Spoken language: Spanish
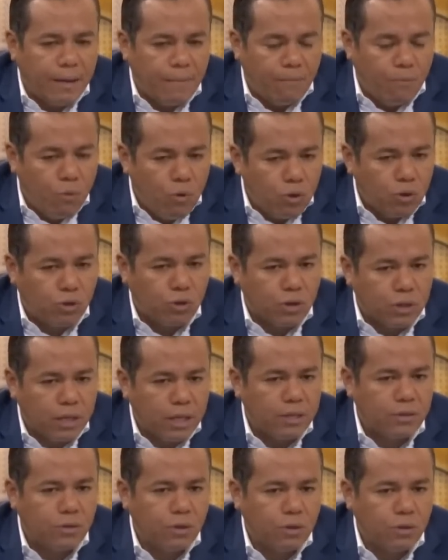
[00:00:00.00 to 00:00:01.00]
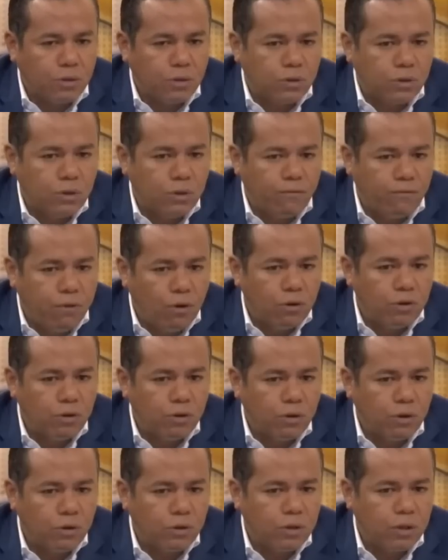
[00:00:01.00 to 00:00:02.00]
Muchos de esos
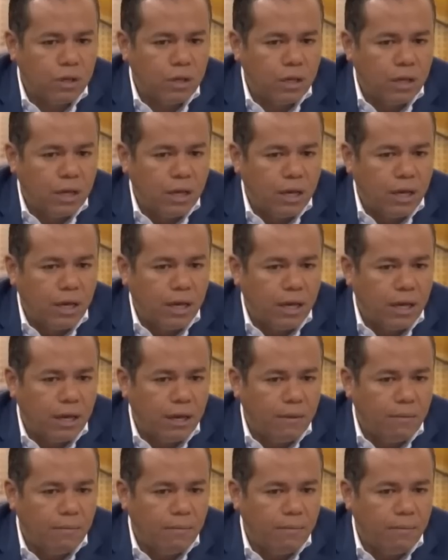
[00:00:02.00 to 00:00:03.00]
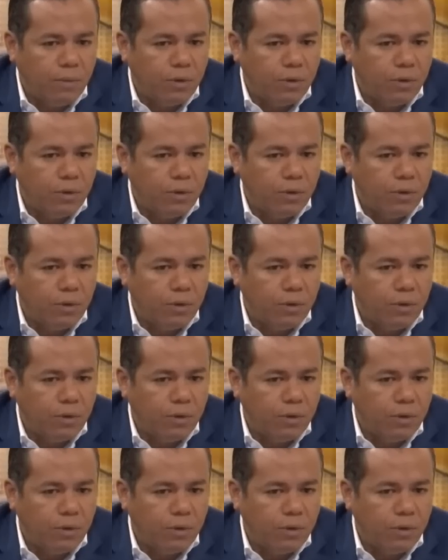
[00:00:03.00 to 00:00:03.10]
fondos eh,